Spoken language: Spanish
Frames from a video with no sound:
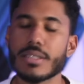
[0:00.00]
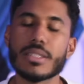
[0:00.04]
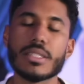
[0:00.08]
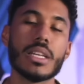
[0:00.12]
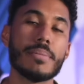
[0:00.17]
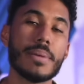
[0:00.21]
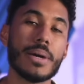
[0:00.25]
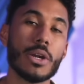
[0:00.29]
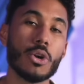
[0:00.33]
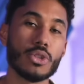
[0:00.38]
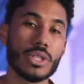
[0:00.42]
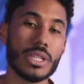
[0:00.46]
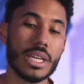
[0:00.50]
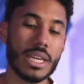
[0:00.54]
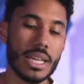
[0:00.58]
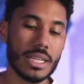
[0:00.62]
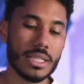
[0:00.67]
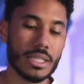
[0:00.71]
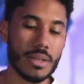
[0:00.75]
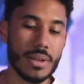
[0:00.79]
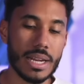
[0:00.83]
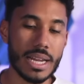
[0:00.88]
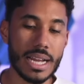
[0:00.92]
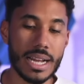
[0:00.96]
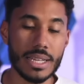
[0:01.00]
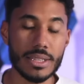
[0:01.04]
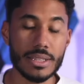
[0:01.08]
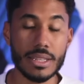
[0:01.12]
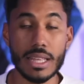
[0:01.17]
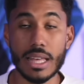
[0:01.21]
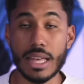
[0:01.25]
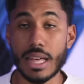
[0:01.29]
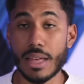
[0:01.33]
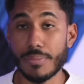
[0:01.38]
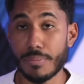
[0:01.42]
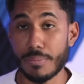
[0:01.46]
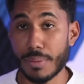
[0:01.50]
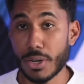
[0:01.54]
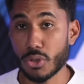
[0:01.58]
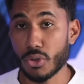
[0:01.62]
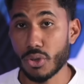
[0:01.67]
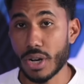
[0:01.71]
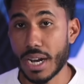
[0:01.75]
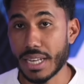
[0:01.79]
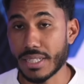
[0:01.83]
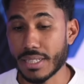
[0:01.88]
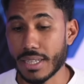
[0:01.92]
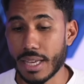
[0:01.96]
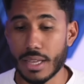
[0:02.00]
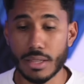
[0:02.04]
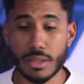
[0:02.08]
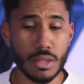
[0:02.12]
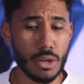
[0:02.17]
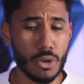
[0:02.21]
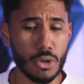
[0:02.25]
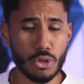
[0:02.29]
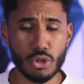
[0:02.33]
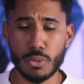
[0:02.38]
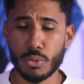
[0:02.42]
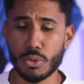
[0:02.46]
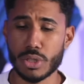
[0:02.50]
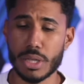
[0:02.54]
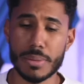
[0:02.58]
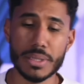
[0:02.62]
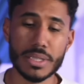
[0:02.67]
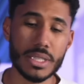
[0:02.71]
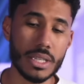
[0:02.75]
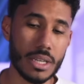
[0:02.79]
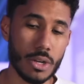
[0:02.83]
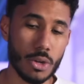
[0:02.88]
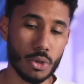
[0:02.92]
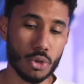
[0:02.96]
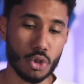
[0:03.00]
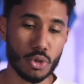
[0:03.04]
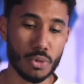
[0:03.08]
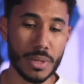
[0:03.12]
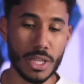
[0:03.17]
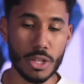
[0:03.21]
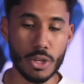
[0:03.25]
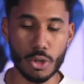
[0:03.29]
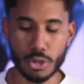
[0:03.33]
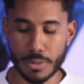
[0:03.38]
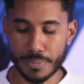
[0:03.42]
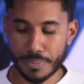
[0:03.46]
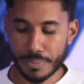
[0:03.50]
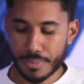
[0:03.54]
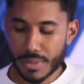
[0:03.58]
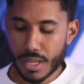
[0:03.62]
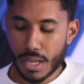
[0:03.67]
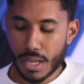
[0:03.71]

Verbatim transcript: Sin embargo, si quieres saber la cantidad personalizada, te lo he hecho muchas veces en otros vídeos.